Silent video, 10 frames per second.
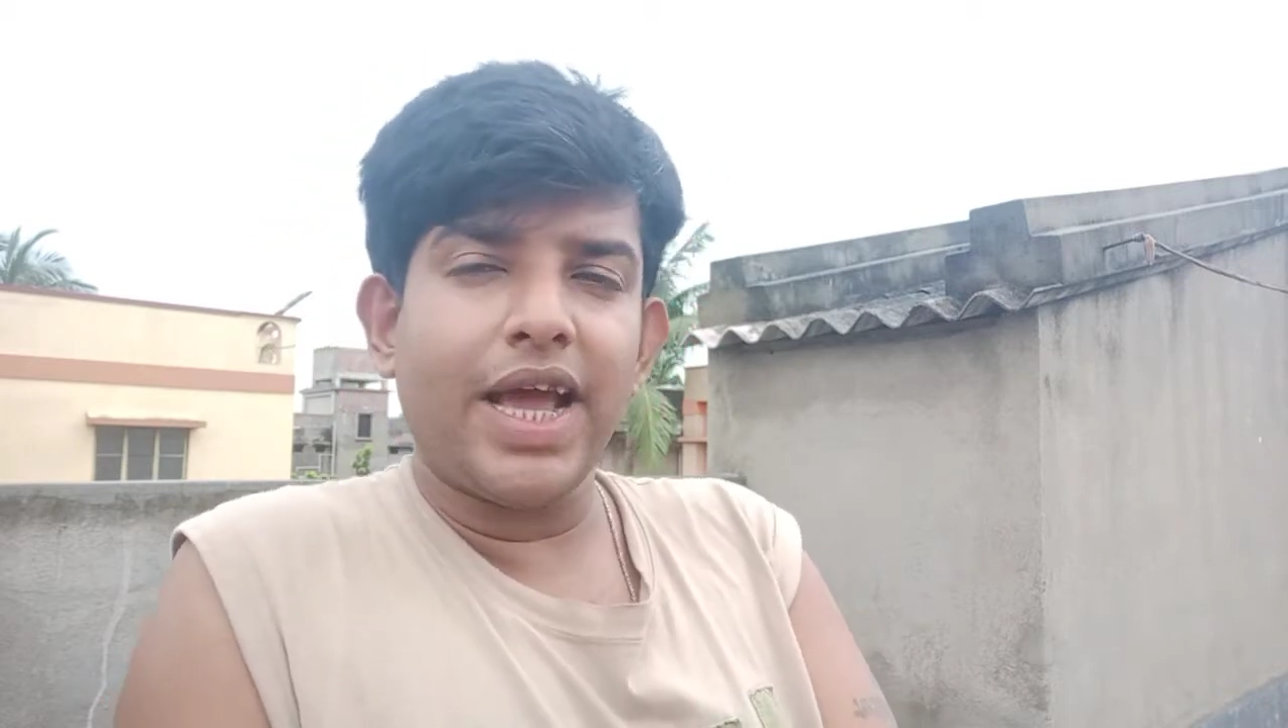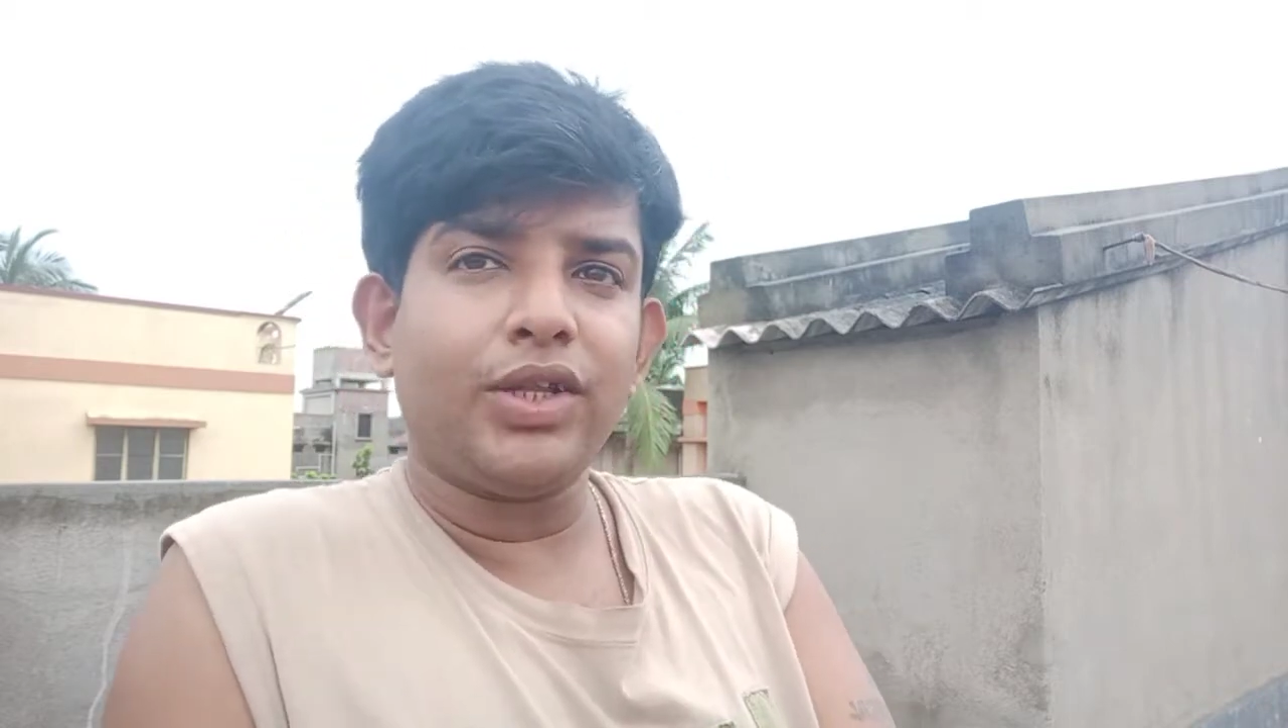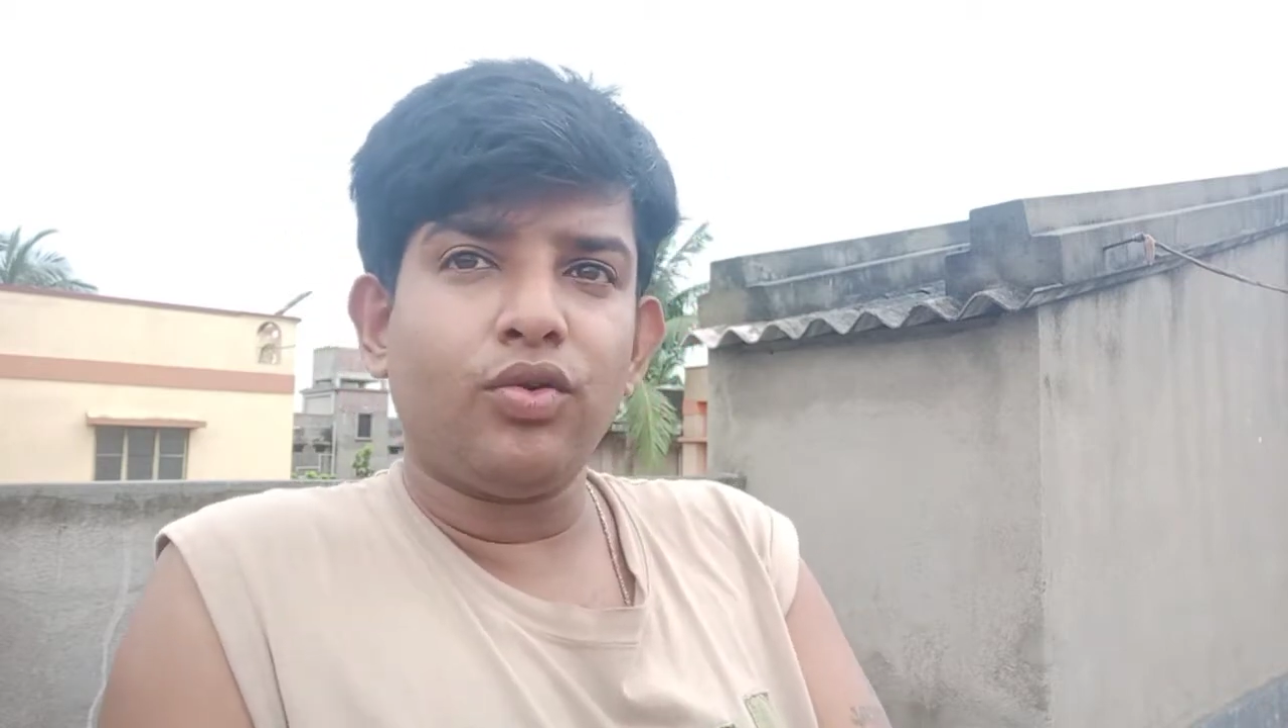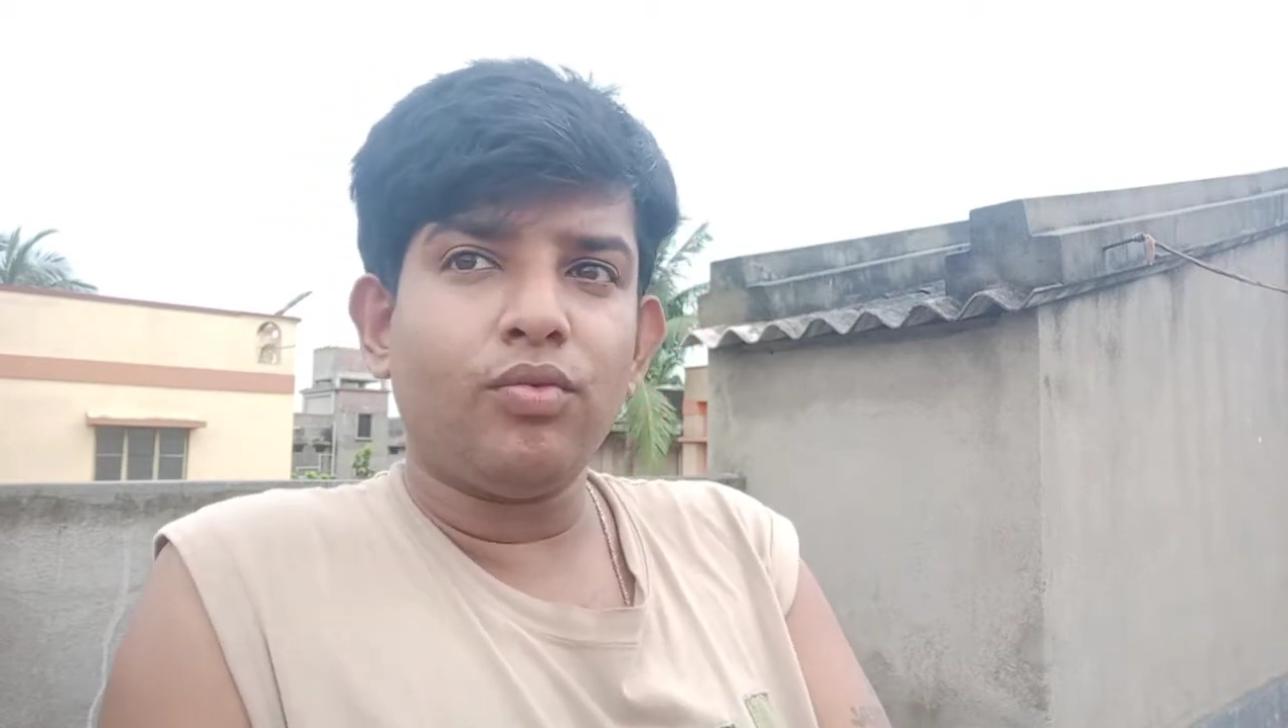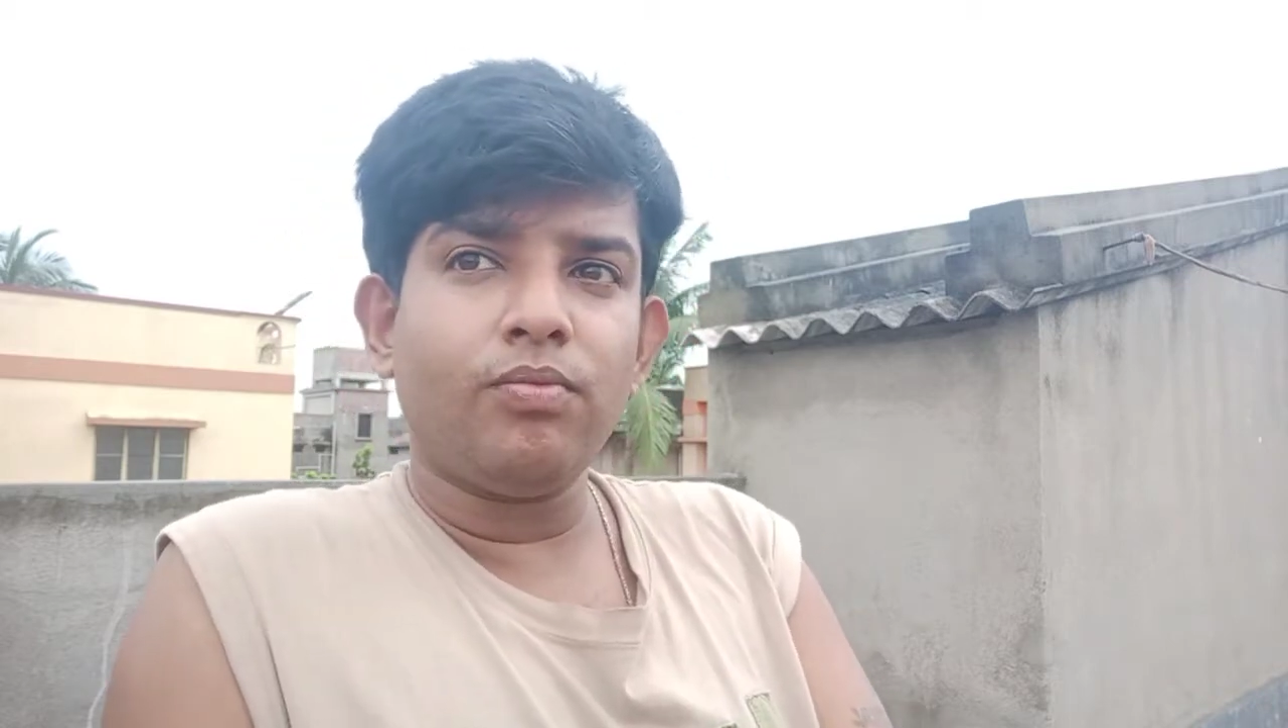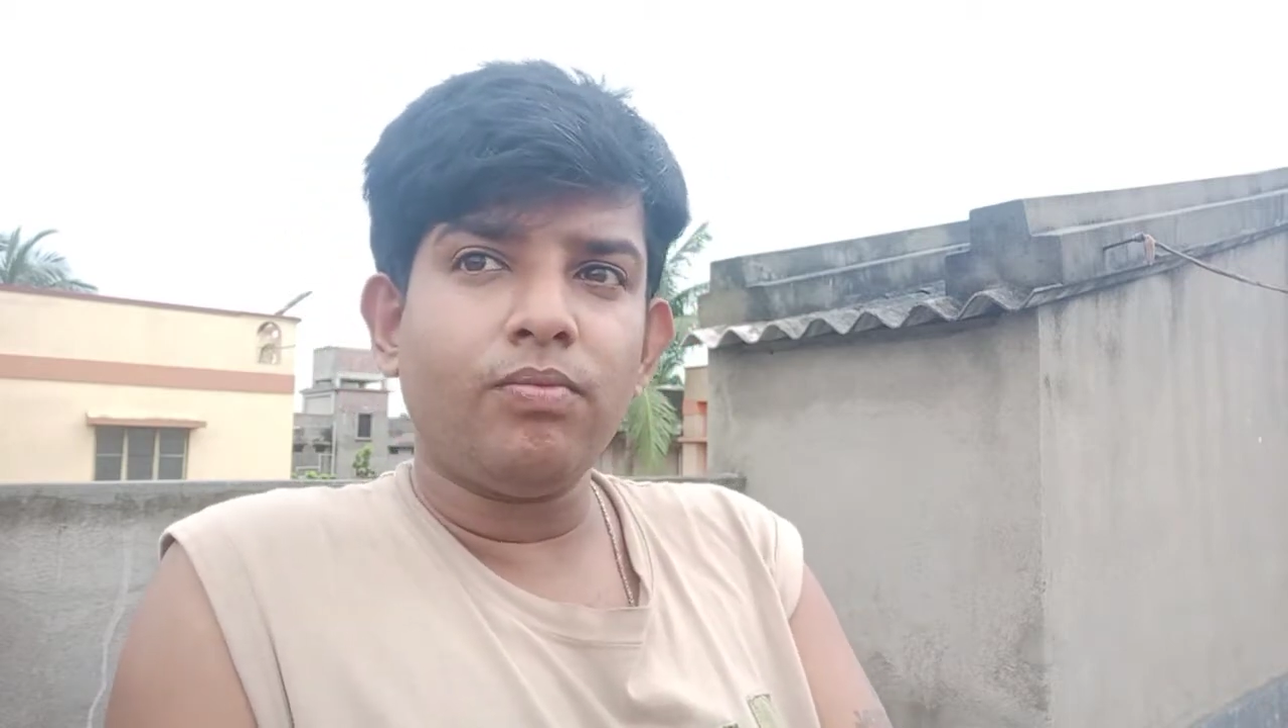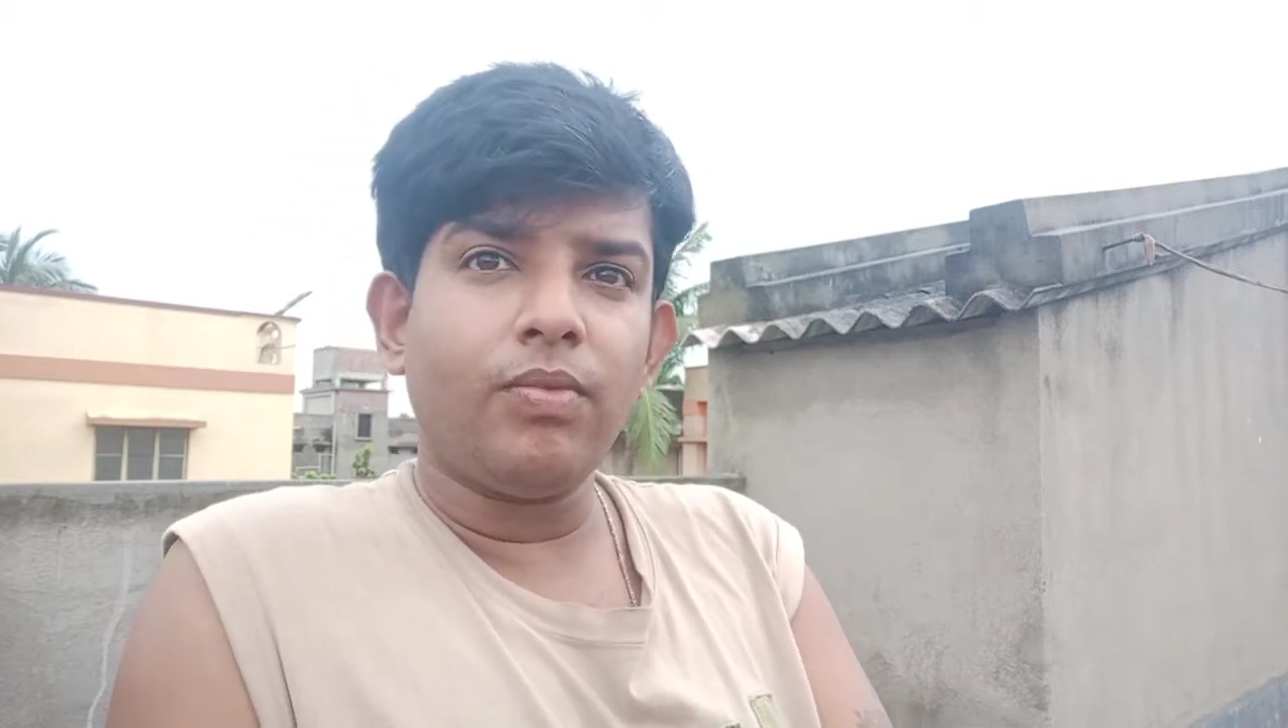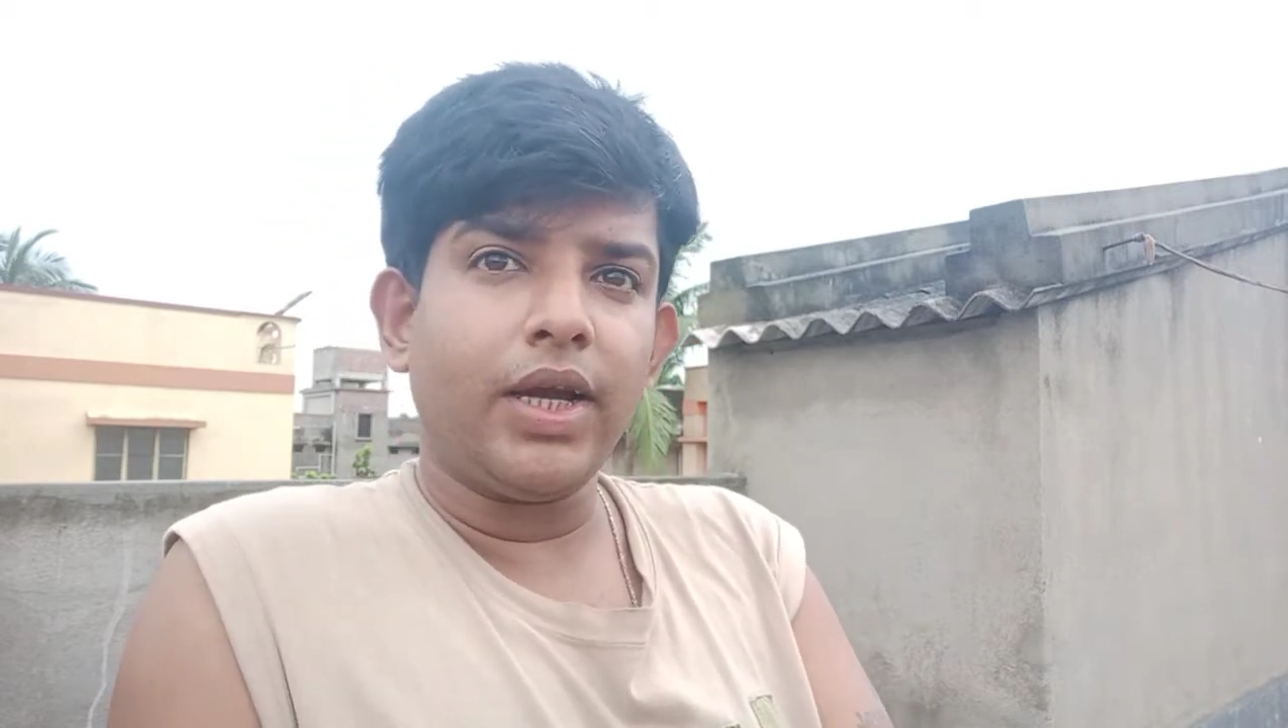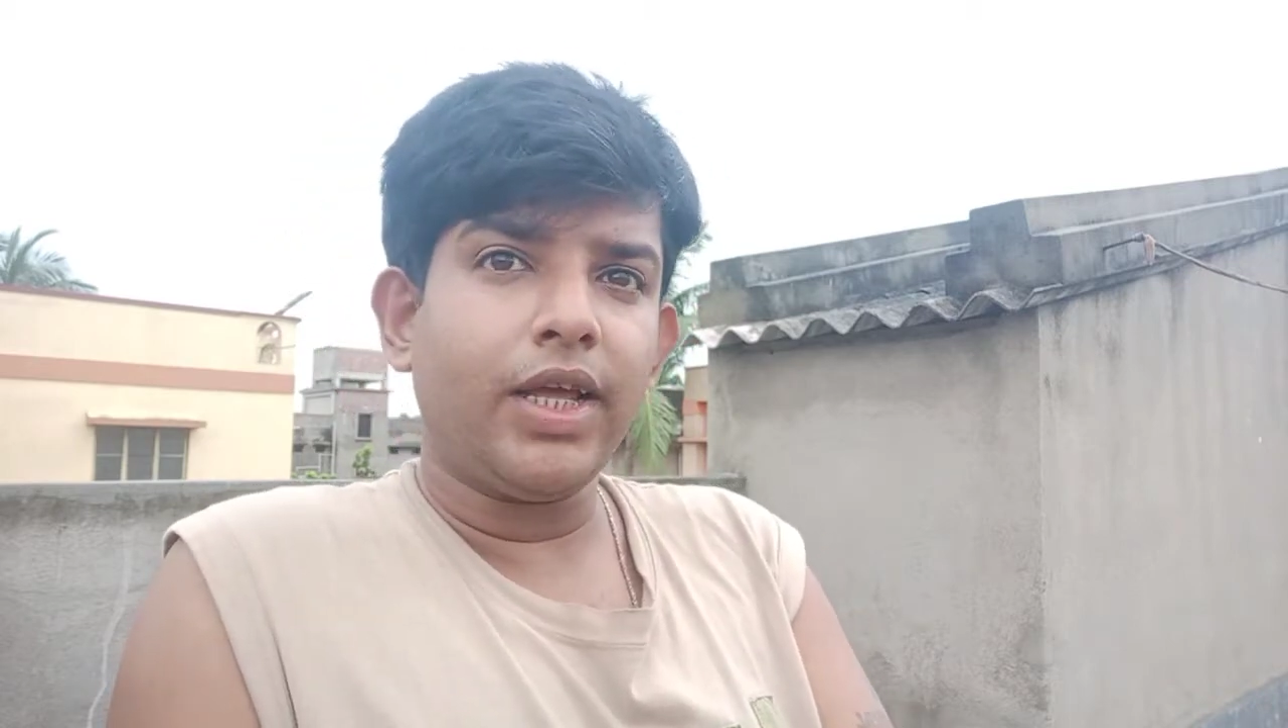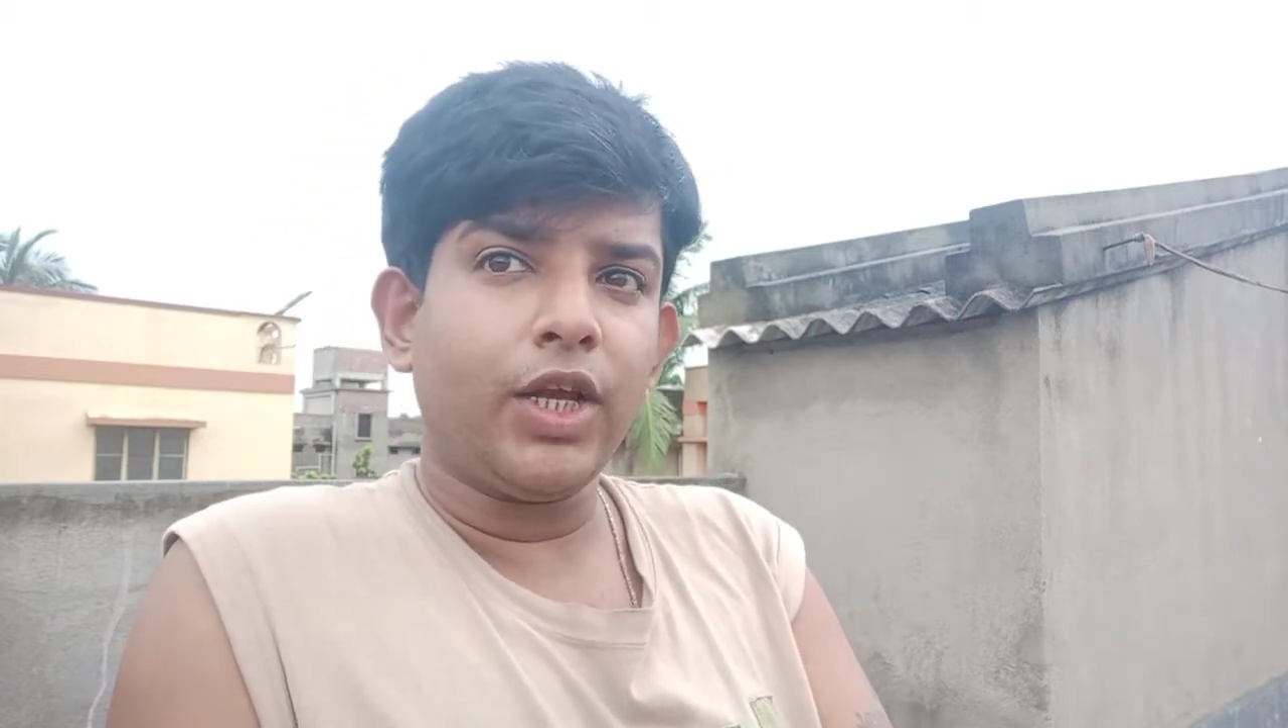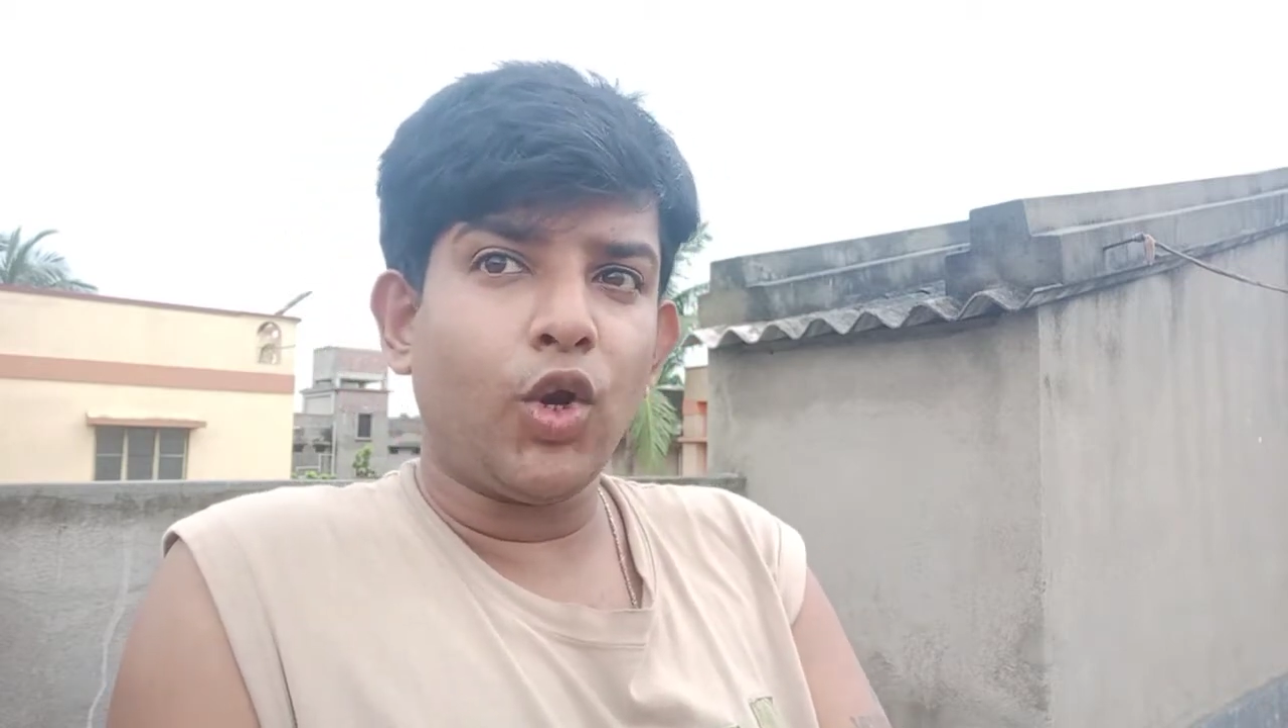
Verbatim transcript: একদম মানে